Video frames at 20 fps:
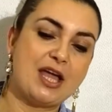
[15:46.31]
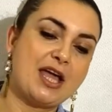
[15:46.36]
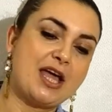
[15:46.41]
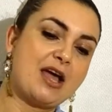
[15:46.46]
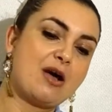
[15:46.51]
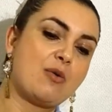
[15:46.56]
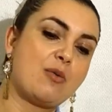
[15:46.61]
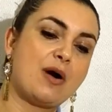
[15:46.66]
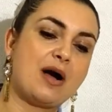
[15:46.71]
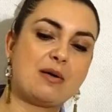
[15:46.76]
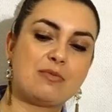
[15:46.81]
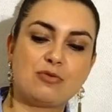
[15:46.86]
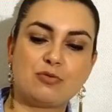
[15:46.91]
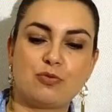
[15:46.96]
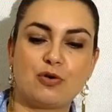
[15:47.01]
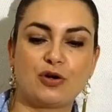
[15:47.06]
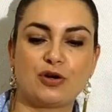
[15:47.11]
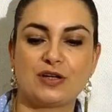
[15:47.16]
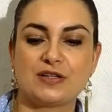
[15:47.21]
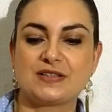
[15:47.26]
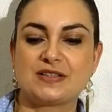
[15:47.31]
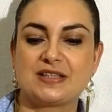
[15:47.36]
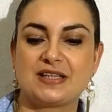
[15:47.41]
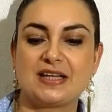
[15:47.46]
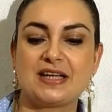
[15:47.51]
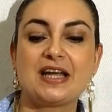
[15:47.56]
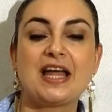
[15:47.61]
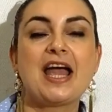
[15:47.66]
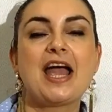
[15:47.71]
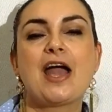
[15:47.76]
Eu amo bolo
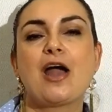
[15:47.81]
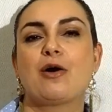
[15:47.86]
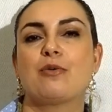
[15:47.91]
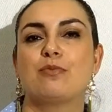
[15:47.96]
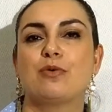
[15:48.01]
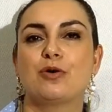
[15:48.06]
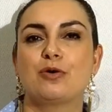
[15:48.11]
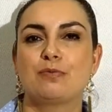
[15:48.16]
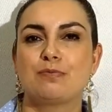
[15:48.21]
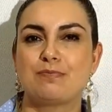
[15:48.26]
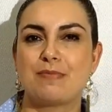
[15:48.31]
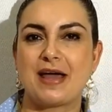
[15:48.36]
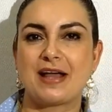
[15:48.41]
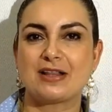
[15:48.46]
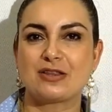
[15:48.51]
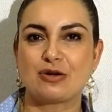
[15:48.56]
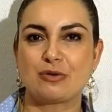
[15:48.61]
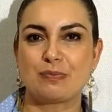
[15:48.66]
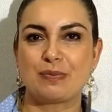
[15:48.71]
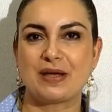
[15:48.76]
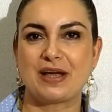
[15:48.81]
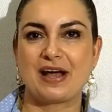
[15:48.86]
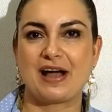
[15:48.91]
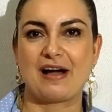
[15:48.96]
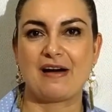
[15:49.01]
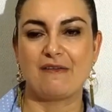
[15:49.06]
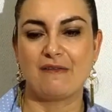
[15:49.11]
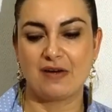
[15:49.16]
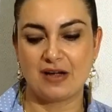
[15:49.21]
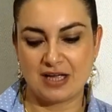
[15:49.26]
assim, é um bolo bem
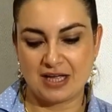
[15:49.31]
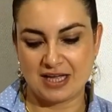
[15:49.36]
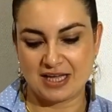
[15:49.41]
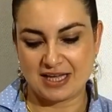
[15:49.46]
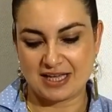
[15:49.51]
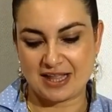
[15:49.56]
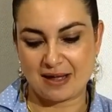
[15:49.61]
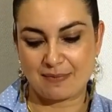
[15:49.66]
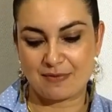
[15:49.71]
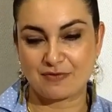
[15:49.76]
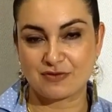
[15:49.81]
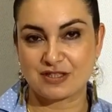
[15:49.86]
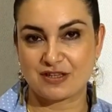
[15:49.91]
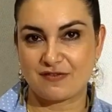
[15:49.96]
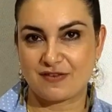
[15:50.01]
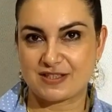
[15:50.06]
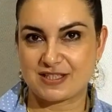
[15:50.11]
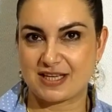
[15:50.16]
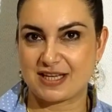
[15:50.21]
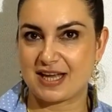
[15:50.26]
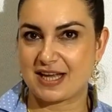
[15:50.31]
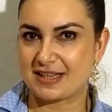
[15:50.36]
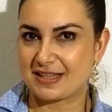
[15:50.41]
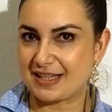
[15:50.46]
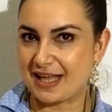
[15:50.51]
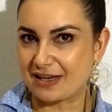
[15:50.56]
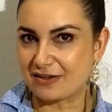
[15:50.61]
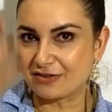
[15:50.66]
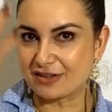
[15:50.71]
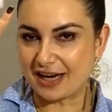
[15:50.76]
tropical e dá pra você fazer aí
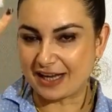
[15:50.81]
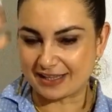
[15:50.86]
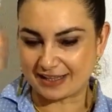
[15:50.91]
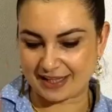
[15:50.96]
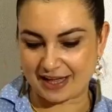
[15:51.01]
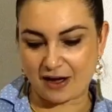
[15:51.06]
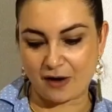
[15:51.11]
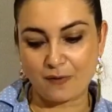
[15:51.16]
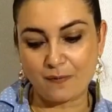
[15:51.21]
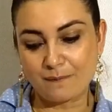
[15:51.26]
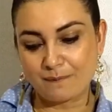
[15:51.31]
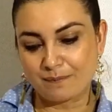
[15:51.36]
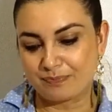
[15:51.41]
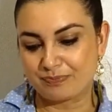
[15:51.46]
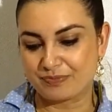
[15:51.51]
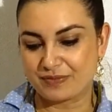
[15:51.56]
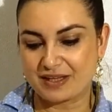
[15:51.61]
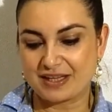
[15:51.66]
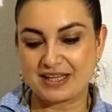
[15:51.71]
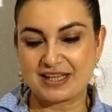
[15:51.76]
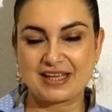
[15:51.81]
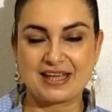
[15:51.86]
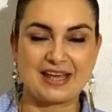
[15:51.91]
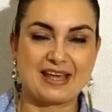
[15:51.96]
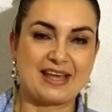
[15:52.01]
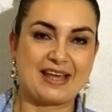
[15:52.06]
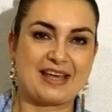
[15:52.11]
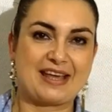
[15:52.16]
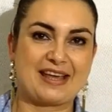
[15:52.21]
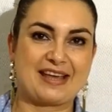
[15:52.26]
até no Natal
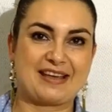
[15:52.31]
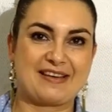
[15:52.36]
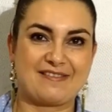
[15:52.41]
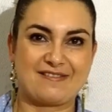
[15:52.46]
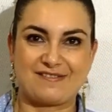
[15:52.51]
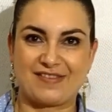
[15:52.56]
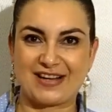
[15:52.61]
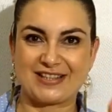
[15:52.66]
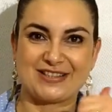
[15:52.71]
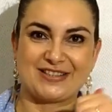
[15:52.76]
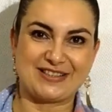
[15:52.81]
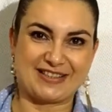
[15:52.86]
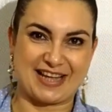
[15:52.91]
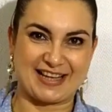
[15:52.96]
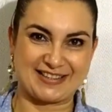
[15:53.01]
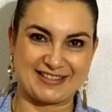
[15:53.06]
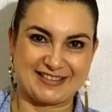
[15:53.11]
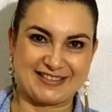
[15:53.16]
que faz sucesso,